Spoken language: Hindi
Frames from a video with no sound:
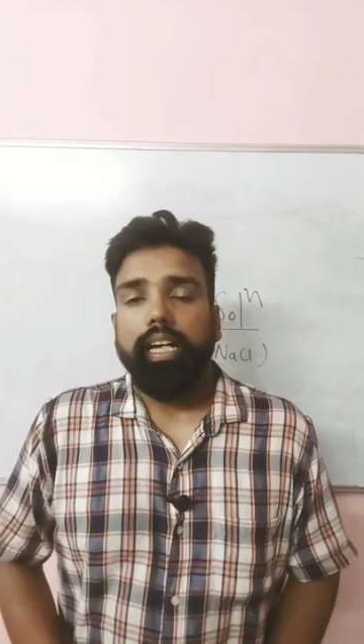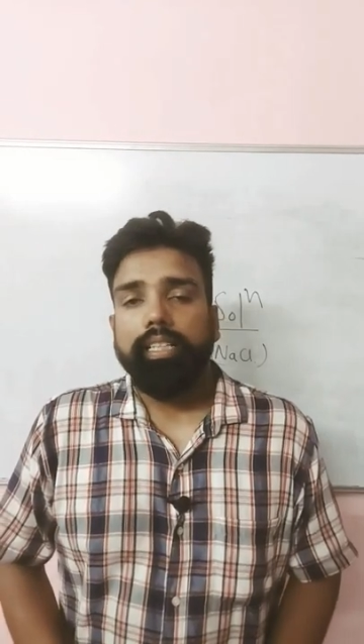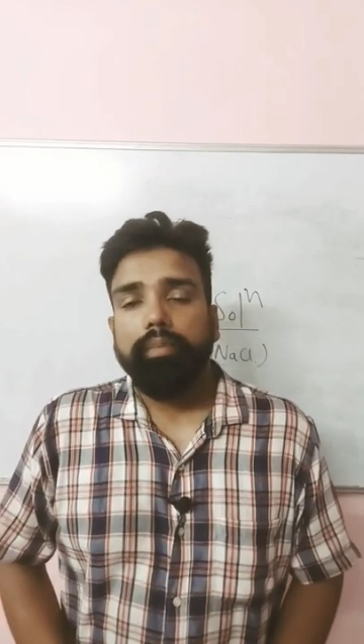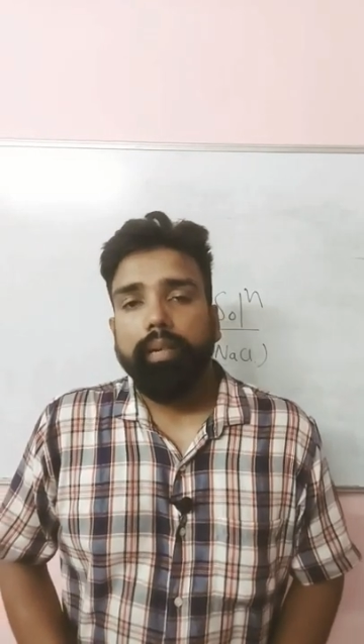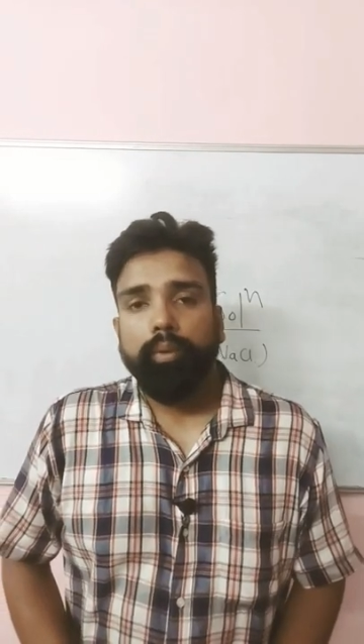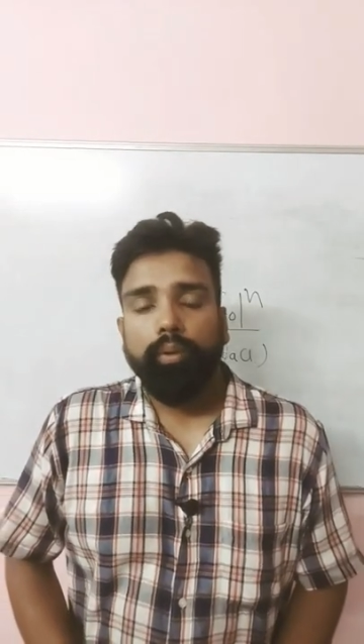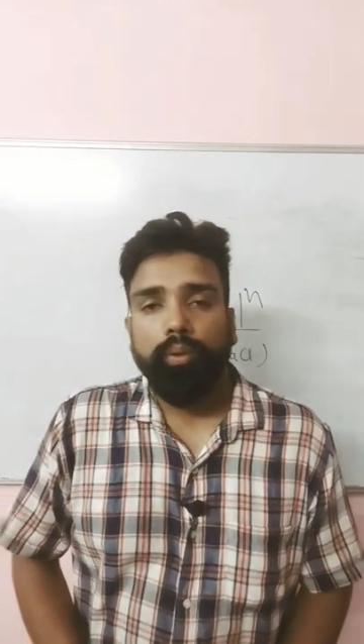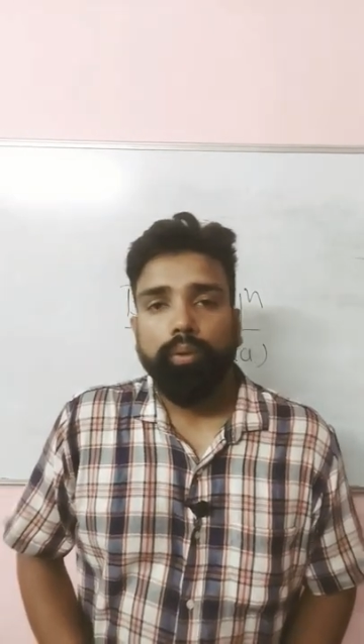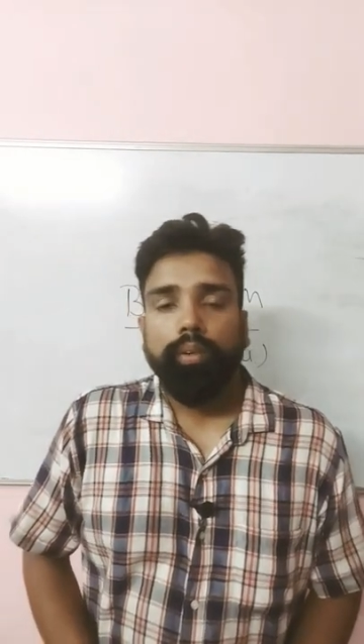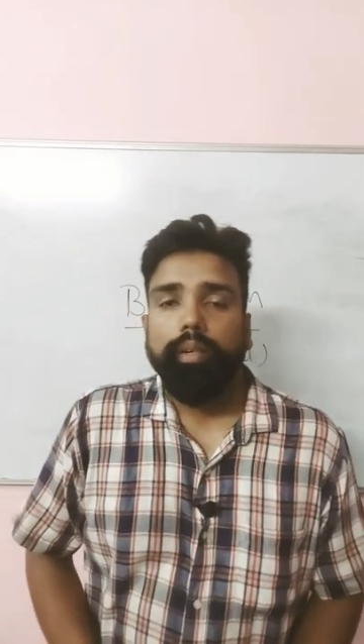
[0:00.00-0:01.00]
आज मैं
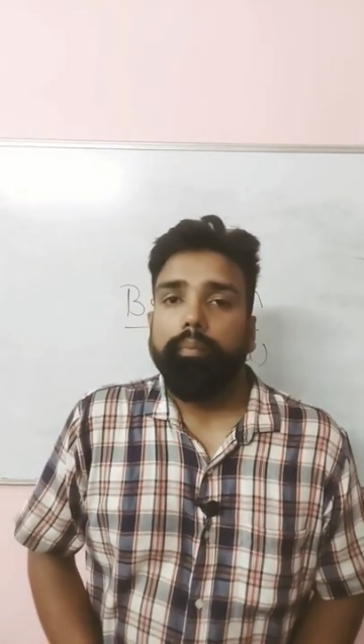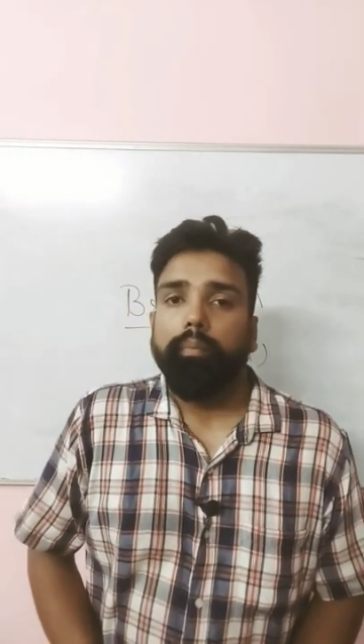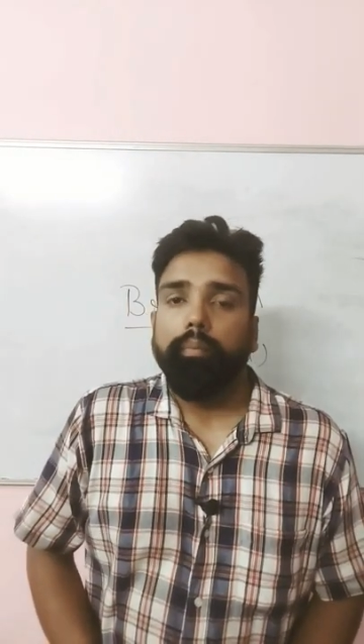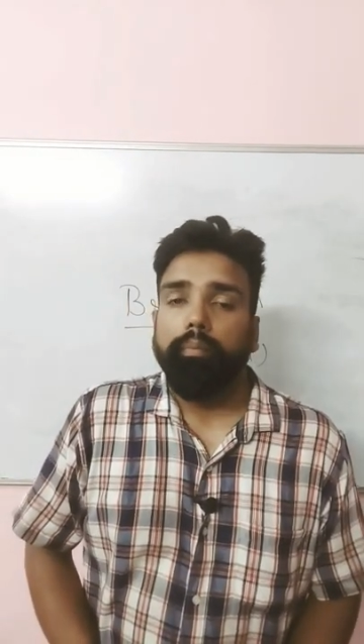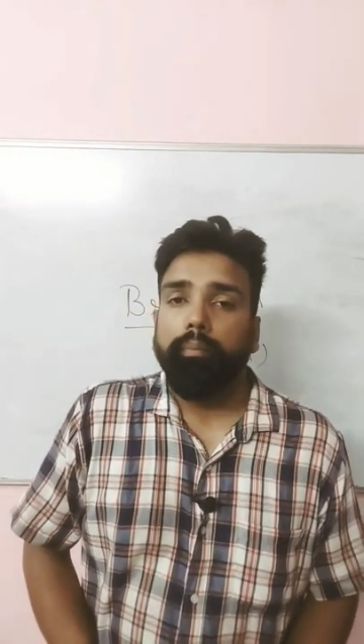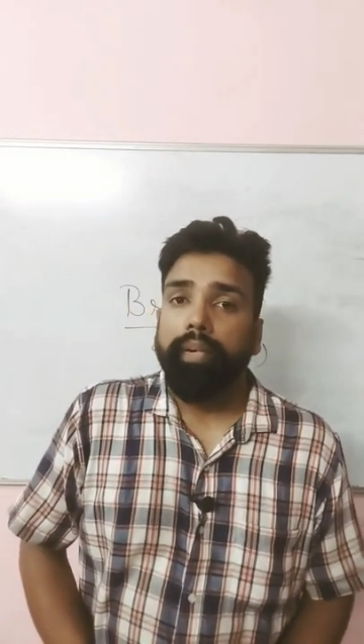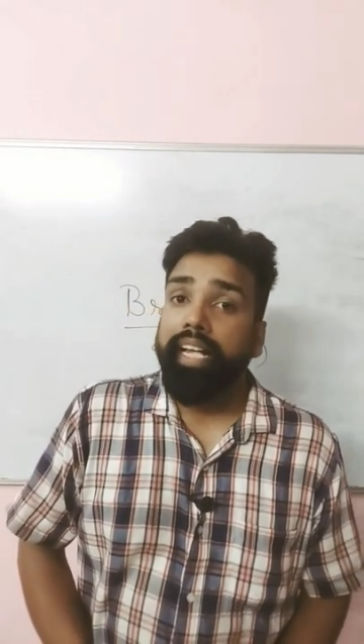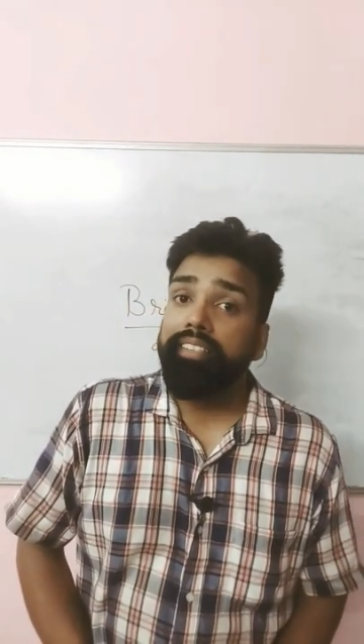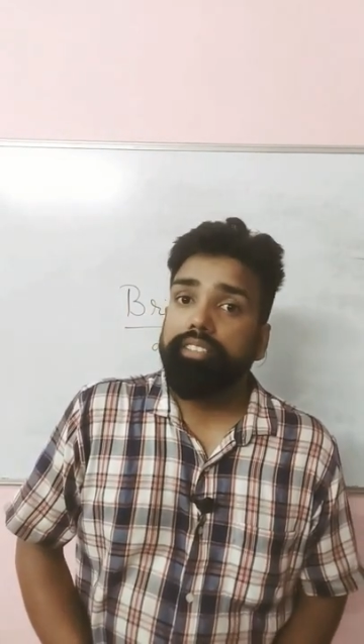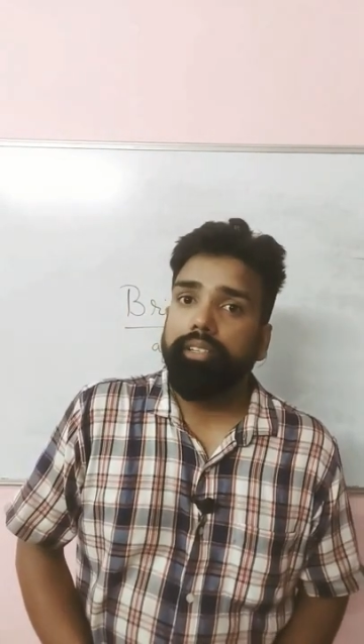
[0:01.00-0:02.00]
आपको
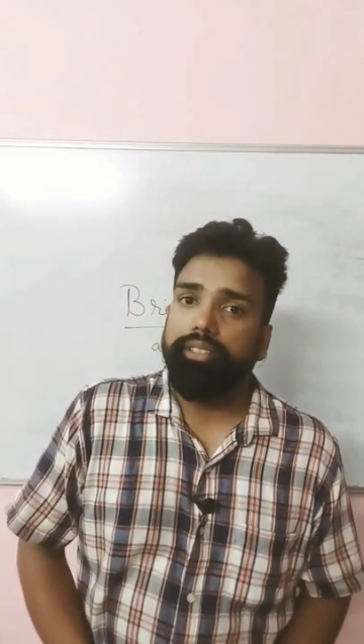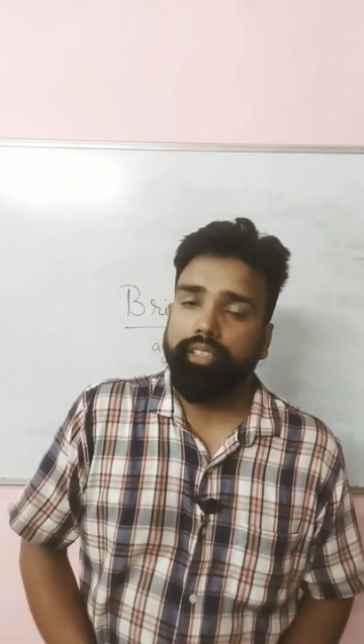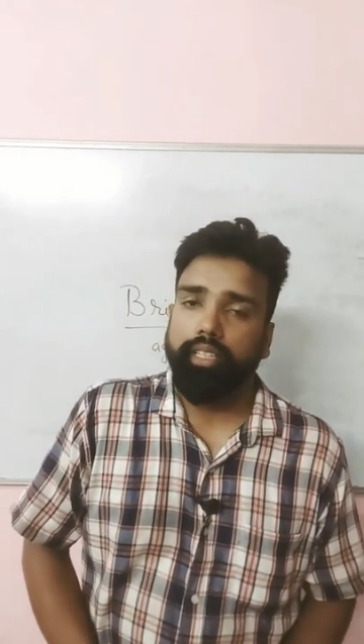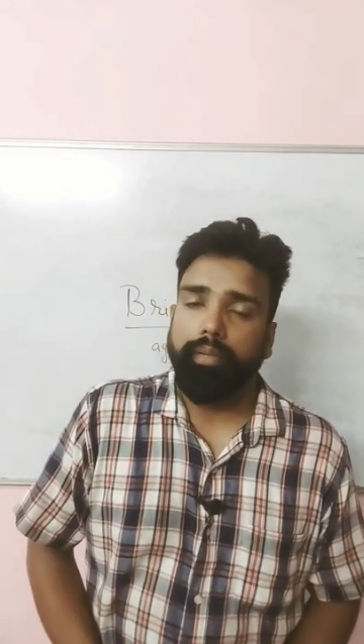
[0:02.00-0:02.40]
ब्राइन सॉल्यूशन